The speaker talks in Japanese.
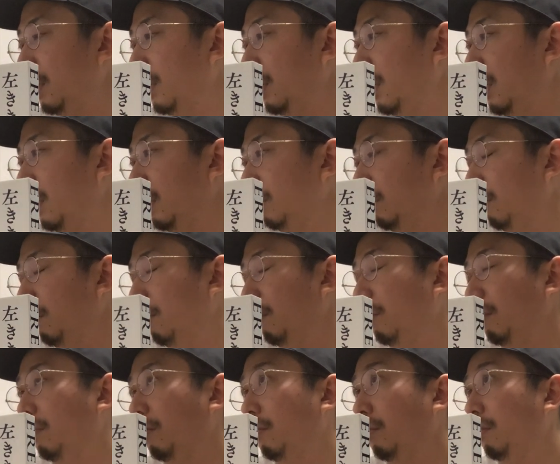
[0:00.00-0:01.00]
あ
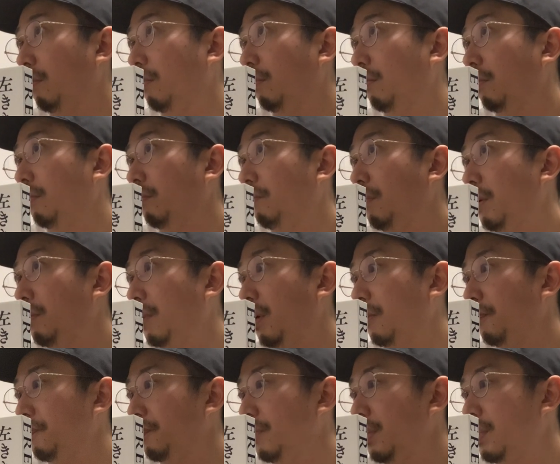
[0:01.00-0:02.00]
のー、まあま
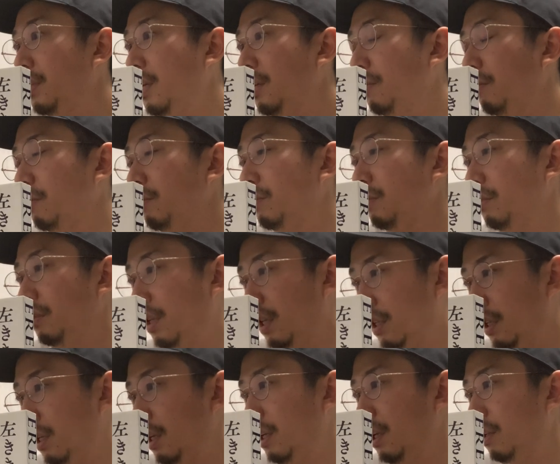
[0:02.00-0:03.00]
あ、2040
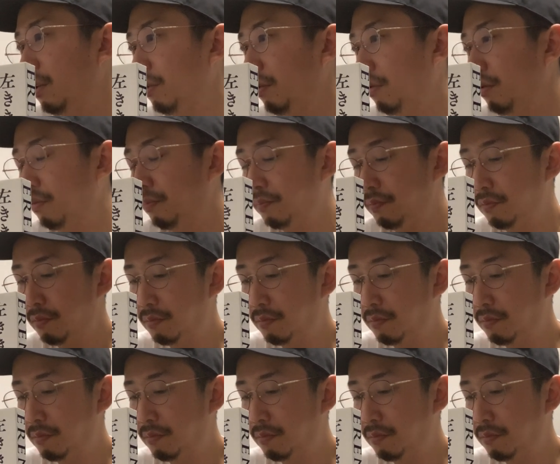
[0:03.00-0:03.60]
年エレンの、